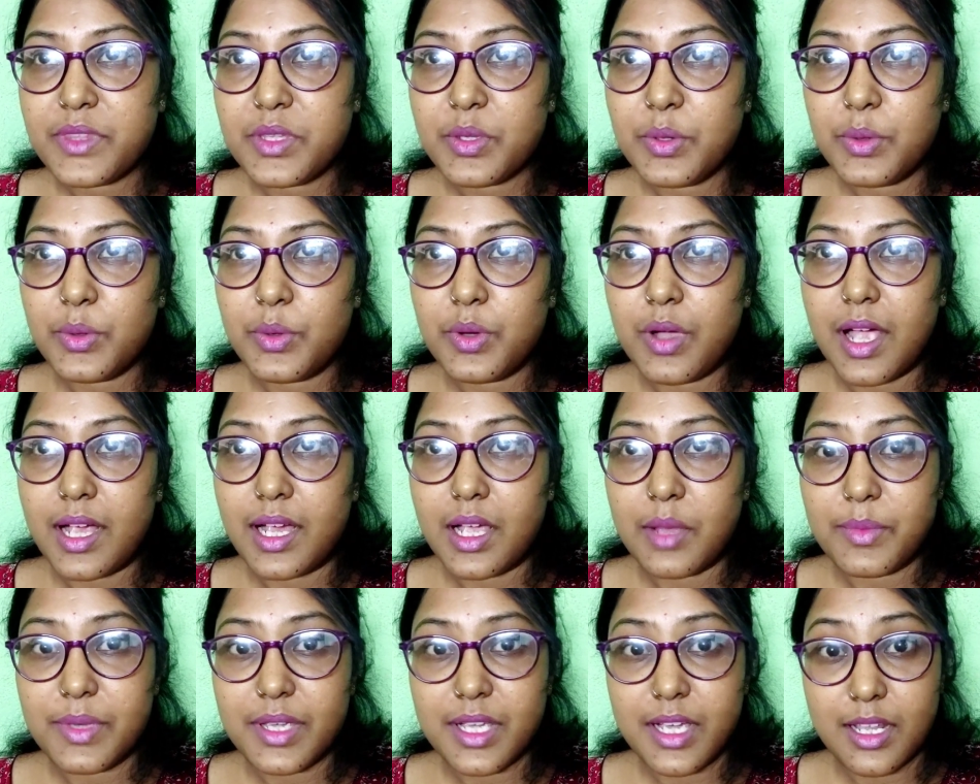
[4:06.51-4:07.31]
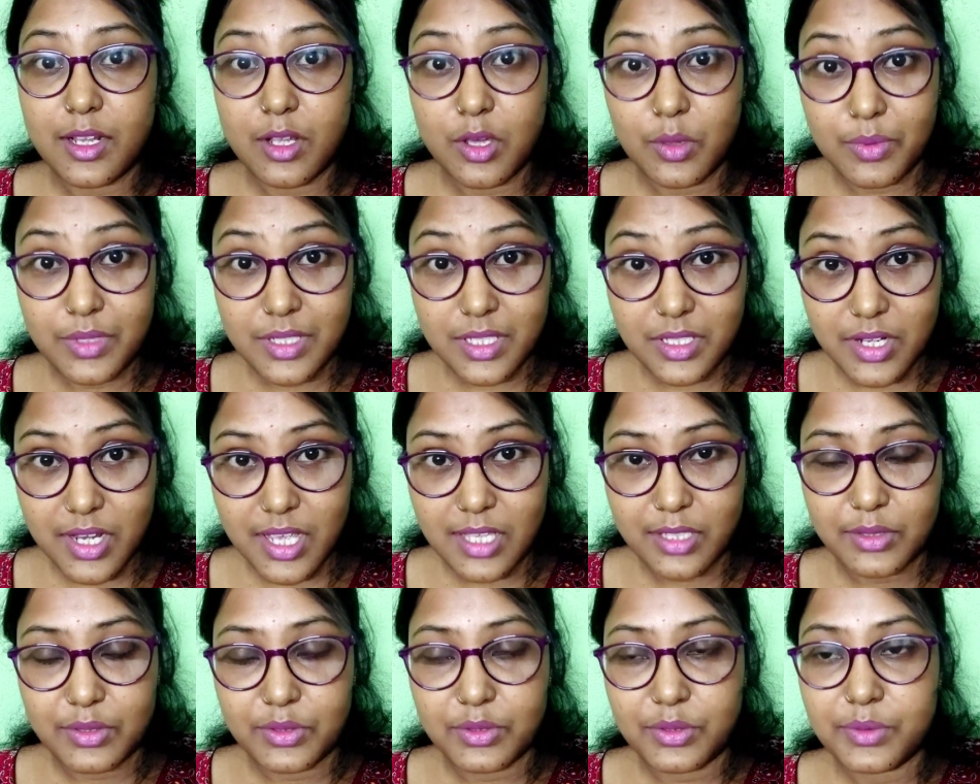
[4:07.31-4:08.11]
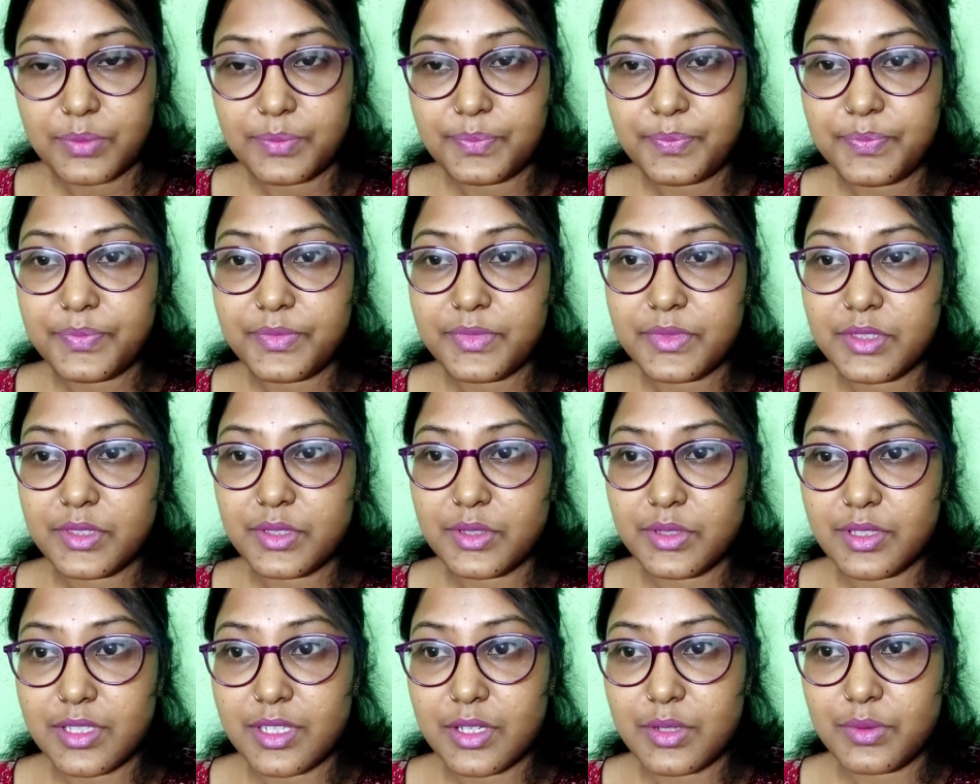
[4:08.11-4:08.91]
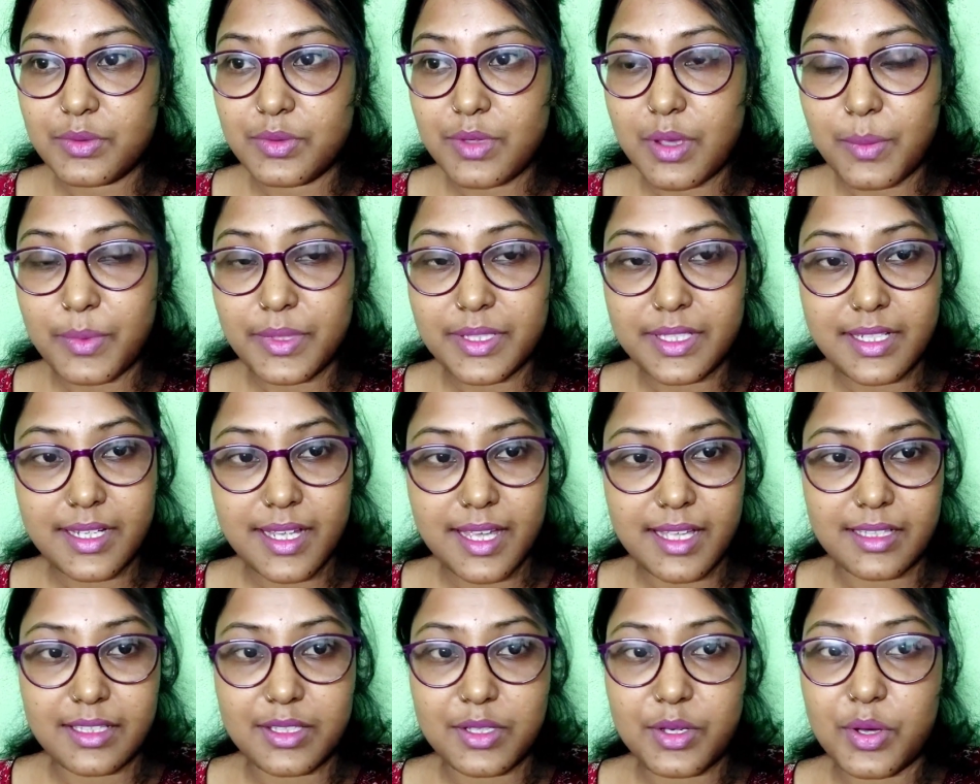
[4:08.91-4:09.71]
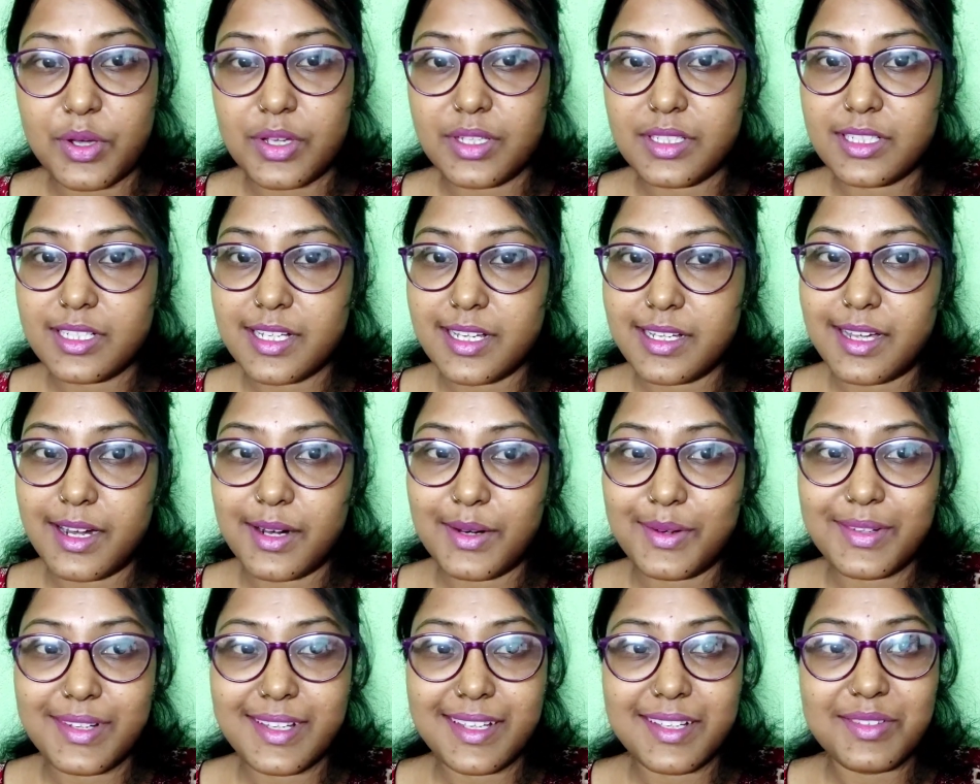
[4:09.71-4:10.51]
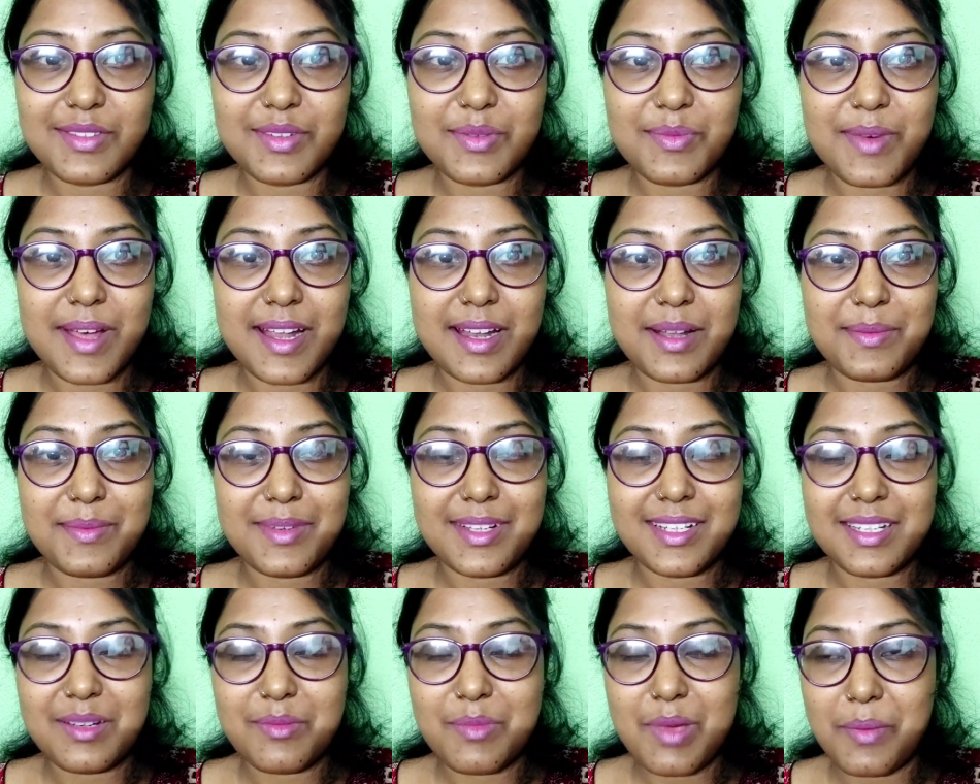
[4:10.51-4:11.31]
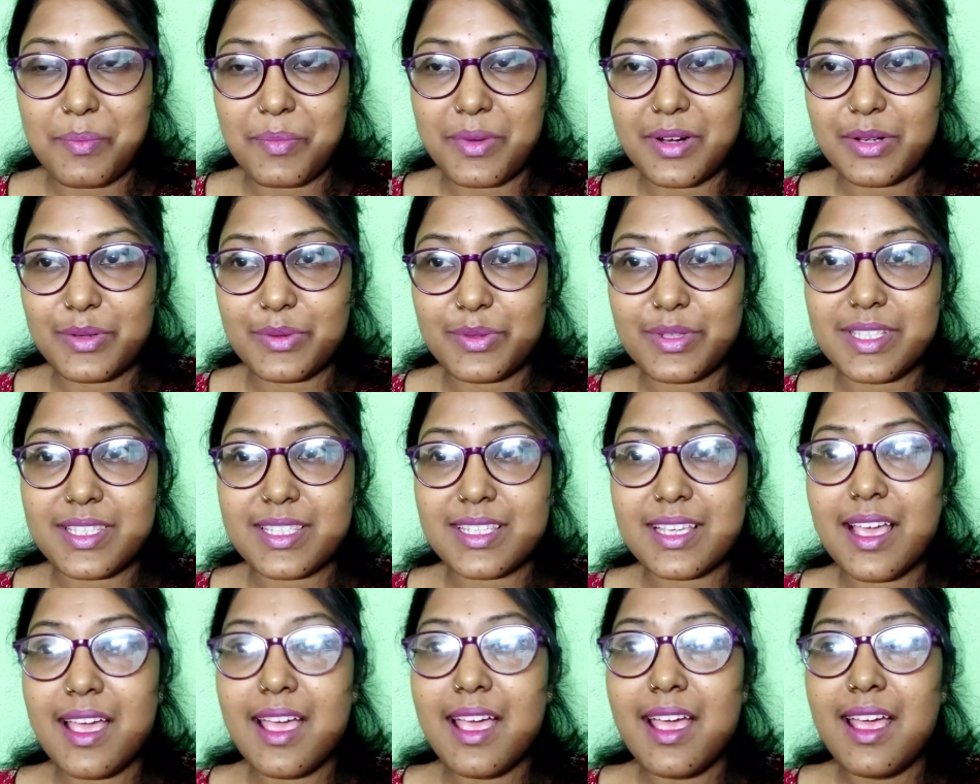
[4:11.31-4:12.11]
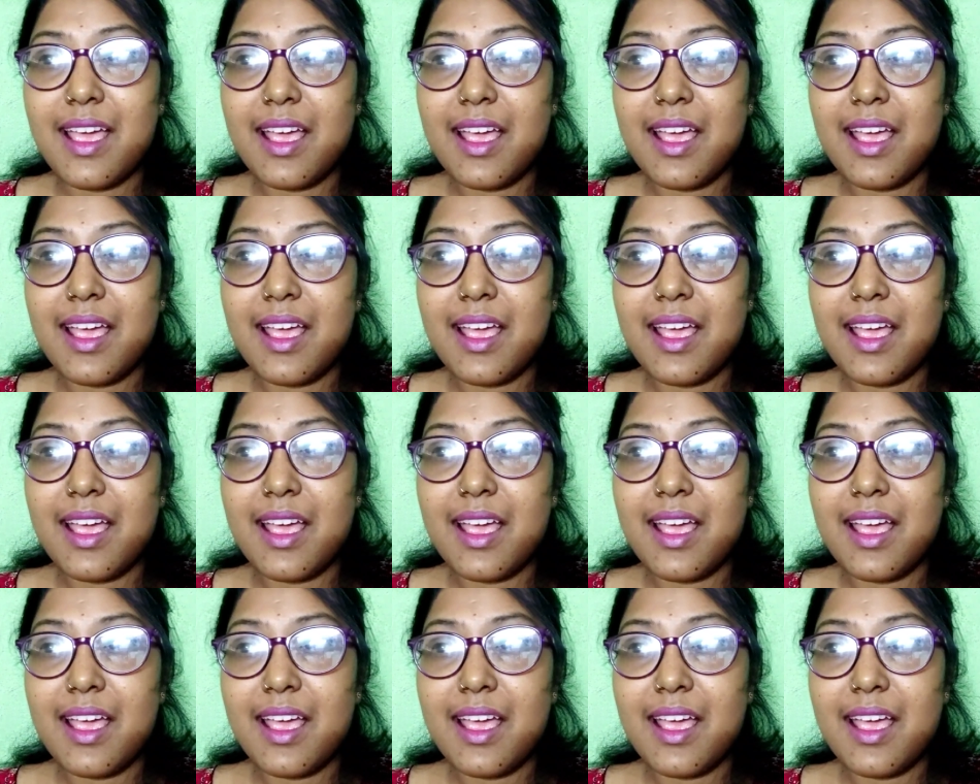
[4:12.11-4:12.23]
তো আগামীকাল হবে শ্রাদ্ধ তো যেহেতু আমাদের জ্ঞাতি হয় সে কারণে এগুলো মানামানির ব্যাপার রয়েছে